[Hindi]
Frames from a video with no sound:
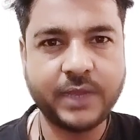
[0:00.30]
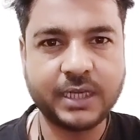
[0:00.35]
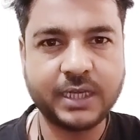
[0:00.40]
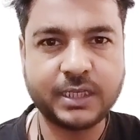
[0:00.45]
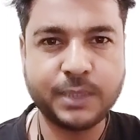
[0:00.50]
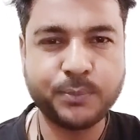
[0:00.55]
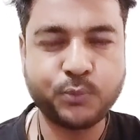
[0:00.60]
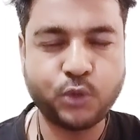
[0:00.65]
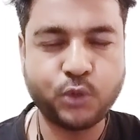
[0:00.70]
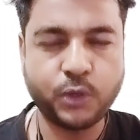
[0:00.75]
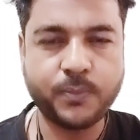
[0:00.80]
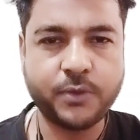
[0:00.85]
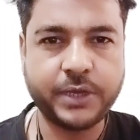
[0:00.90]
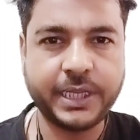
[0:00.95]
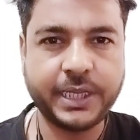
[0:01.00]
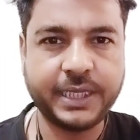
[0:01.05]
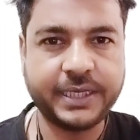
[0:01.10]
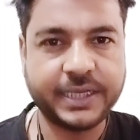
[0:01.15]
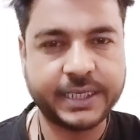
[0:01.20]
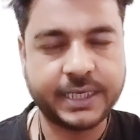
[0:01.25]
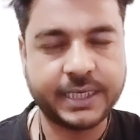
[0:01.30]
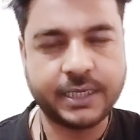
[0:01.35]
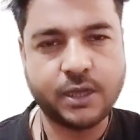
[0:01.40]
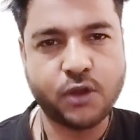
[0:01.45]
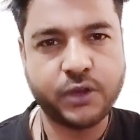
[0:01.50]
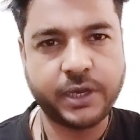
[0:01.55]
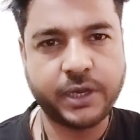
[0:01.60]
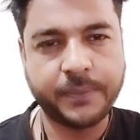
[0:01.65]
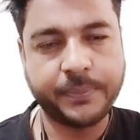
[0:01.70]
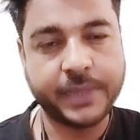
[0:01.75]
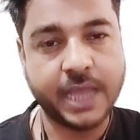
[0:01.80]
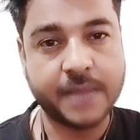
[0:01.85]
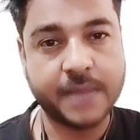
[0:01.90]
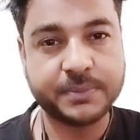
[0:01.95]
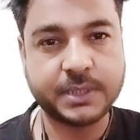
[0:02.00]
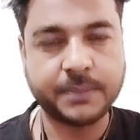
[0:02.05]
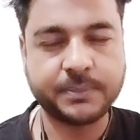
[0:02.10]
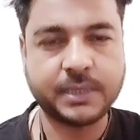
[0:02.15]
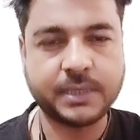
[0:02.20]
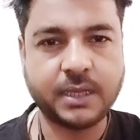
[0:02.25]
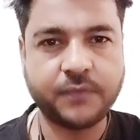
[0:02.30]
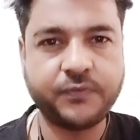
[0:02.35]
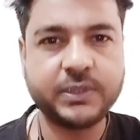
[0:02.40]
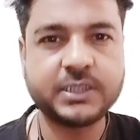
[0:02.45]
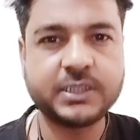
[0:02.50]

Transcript: वेलकम गुड मॉर्निंग क्रिकेट लॉन्ड्री पे आप सबका